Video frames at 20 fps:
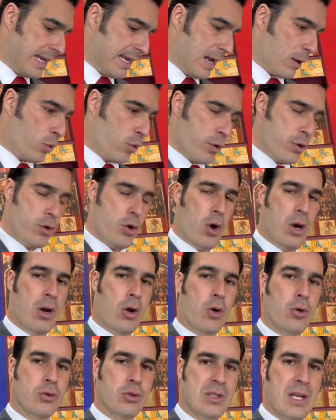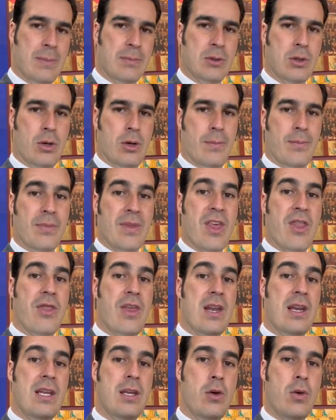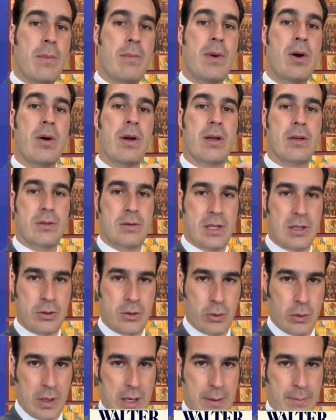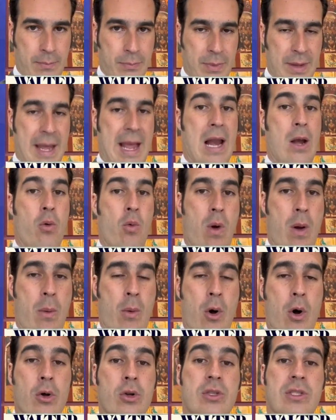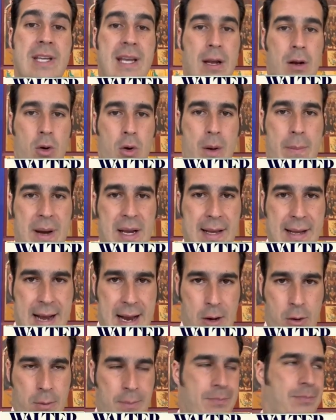acuñó el concepto de New American Century, el nuevo siglo americano.